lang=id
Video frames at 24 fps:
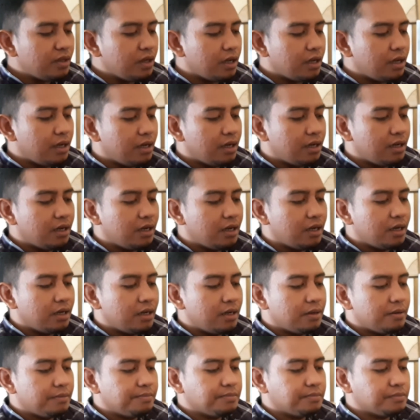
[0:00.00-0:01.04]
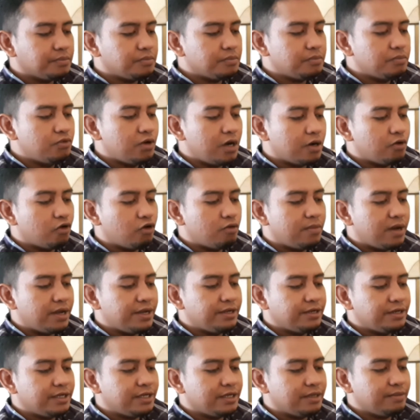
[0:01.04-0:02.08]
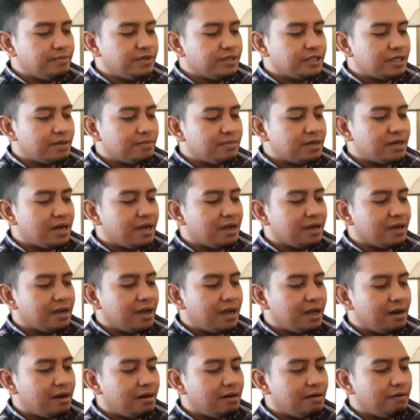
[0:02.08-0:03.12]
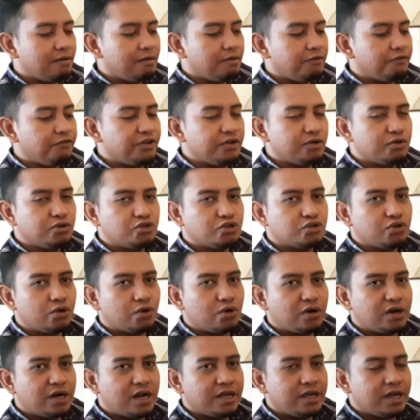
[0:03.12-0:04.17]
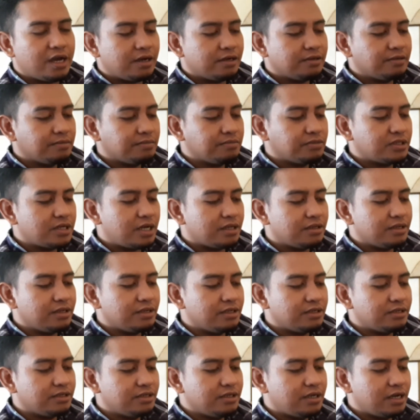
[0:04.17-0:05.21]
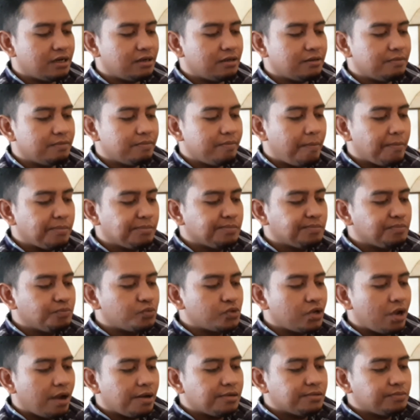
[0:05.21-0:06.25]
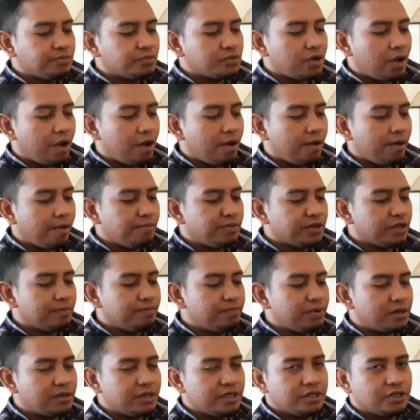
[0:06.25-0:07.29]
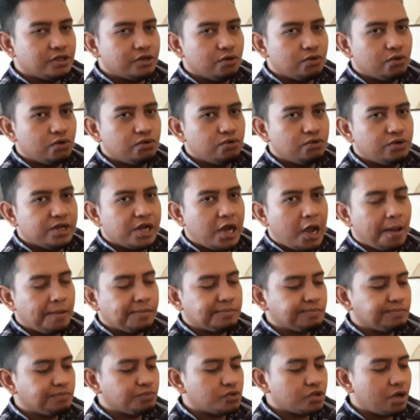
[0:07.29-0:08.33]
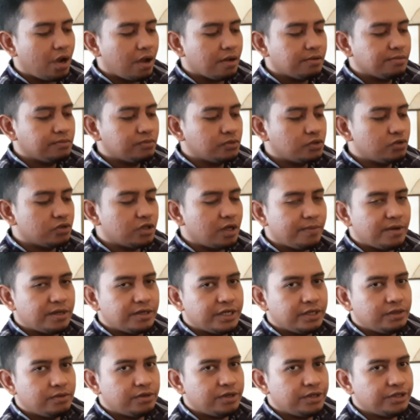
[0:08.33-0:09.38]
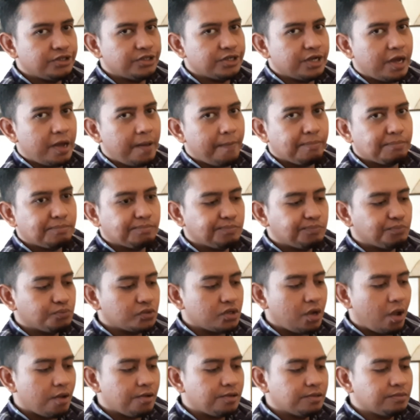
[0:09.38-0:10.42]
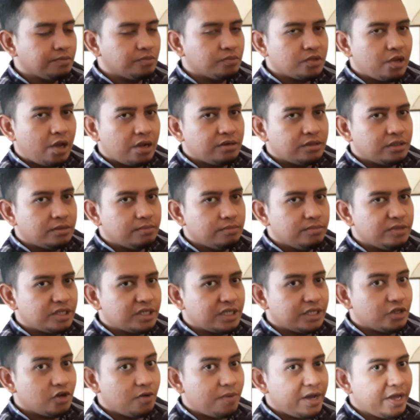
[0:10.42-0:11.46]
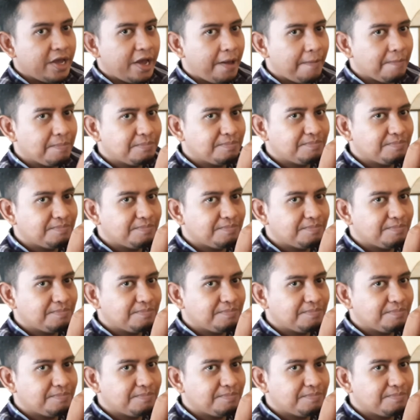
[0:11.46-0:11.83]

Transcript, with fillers: uh, buah kurma ini bisa menangkal virus corona yang saat ini sedang uh, menyebar di seluruh dunia, terutama di Indonesia. Bisa dicoba ya.